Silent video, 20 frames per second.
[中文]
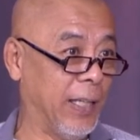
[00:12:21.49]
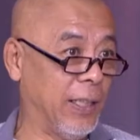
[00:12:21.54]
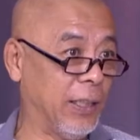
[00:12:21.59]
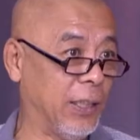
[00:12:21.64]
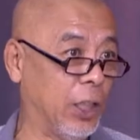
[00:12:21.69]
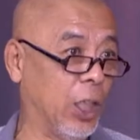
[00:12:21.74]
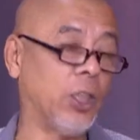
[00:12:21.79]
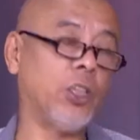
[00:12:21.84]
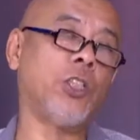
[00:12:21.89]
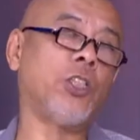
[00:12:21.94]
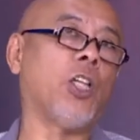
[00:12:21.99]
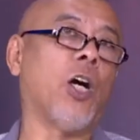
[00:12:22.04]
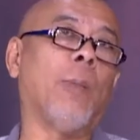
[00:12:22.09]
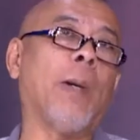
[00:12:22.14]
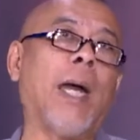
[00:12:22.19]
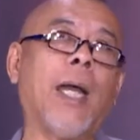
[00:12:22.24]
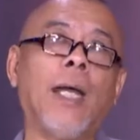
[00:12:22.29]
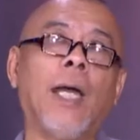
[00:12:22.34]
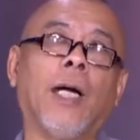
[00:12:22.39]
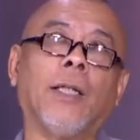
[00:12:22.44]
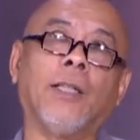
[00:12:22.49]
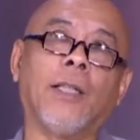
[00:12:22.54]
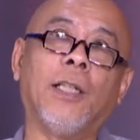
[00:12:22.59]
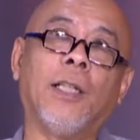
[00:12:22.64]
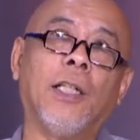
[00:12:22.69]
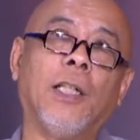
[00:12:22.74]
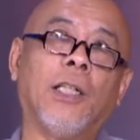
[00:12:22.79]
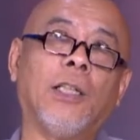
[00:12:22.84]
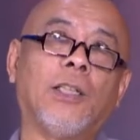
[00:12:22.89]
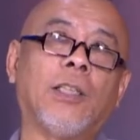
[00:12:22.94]
你要是小排量的，
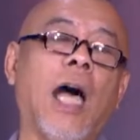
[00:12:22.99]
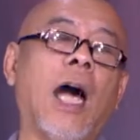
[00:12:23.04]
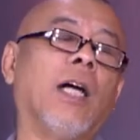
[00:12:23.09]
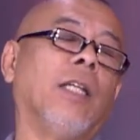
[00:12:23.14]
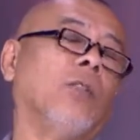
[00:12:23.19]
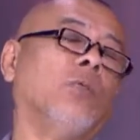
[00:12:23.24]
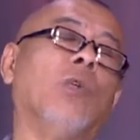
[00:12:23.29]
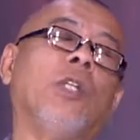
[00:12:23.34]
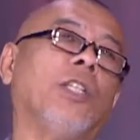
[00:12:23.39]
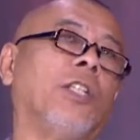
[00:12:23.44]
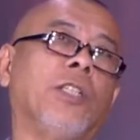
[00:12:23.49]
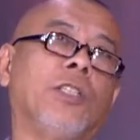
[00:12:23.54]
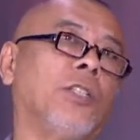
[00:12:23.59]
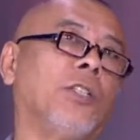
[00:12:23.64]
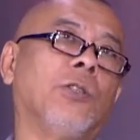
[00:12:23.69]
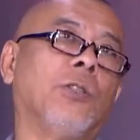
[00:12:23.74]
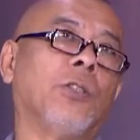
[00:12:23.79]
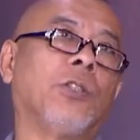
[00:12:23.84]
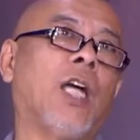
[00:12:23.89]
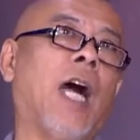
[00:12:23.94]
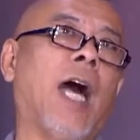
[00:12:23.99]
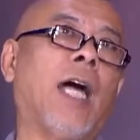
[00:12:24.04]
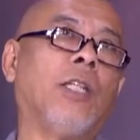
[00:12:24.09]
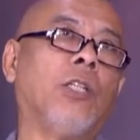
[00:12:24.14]
它的稳定性就差，